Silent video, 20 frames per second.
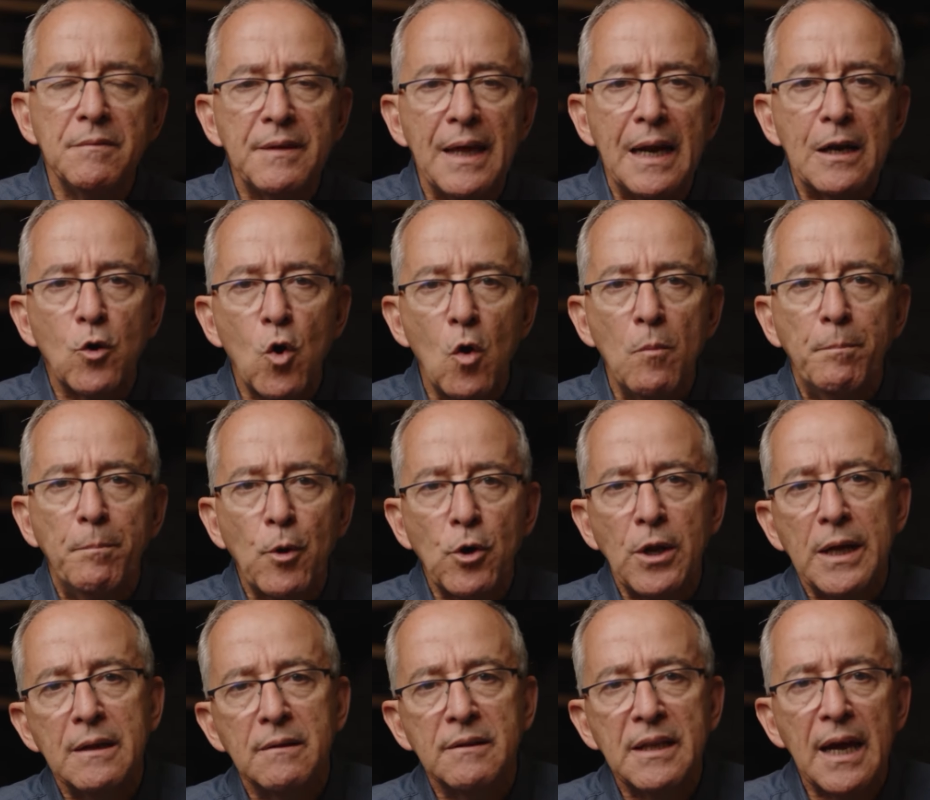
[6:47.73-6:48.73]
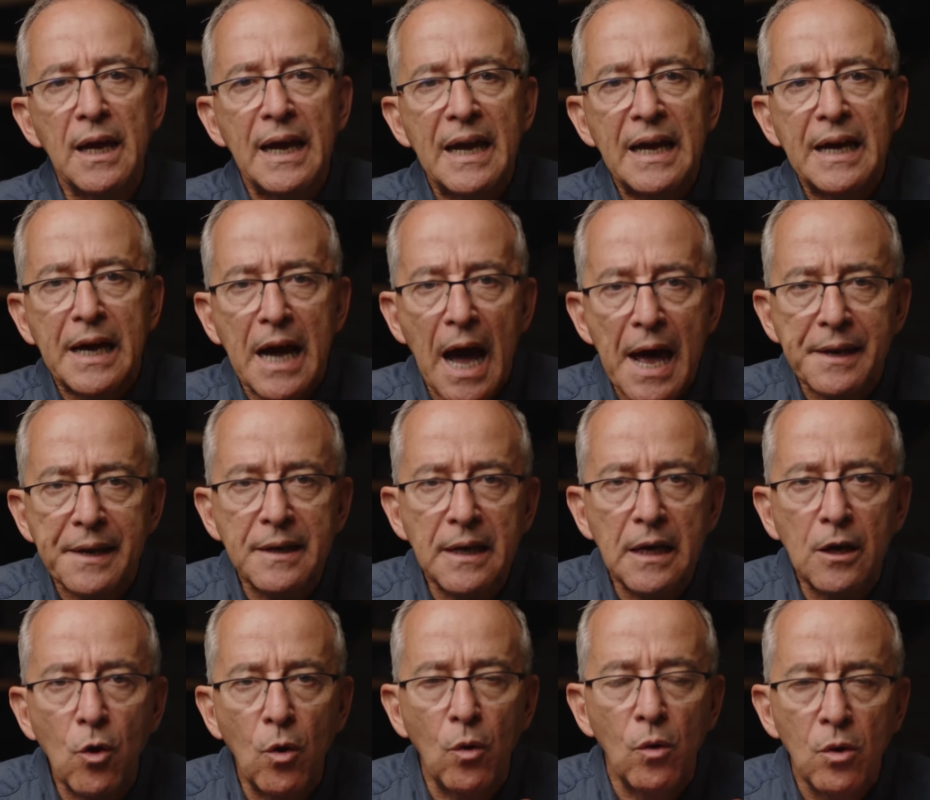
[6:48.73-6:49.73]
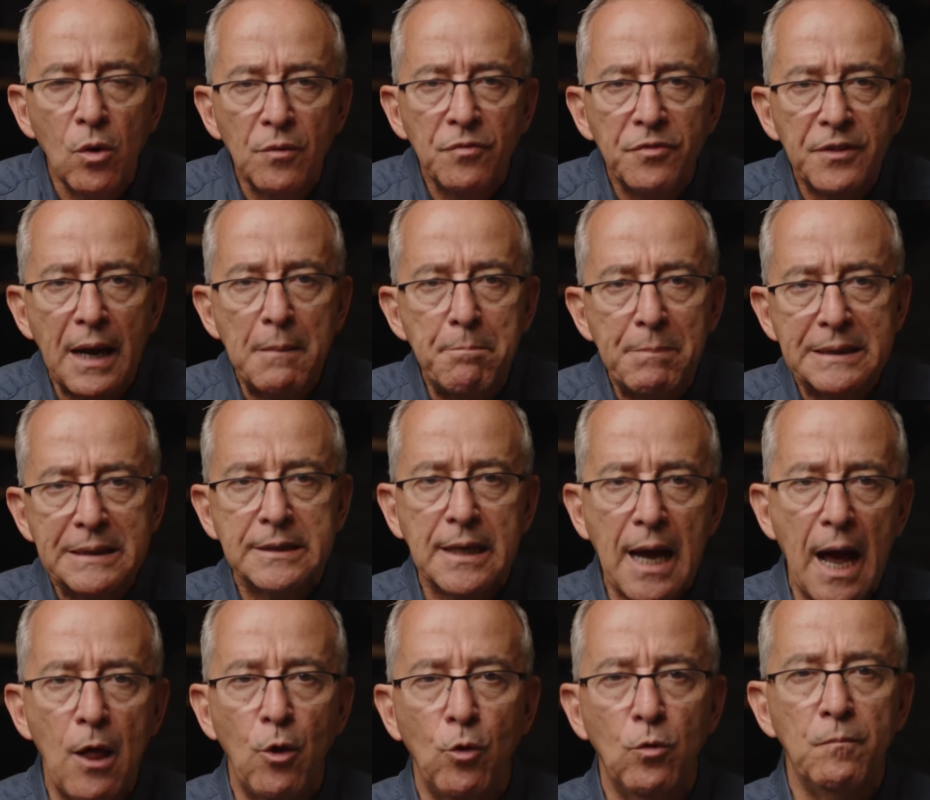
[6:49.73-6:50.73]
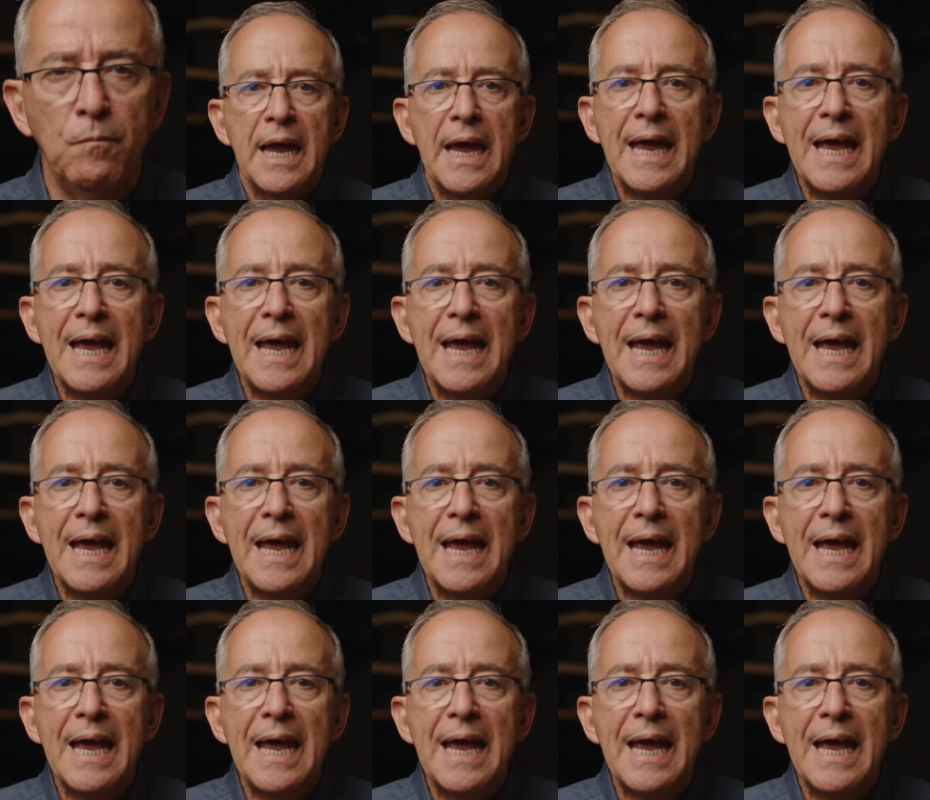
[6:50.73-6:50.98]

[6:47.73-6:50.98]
del componente cárnico del pescado.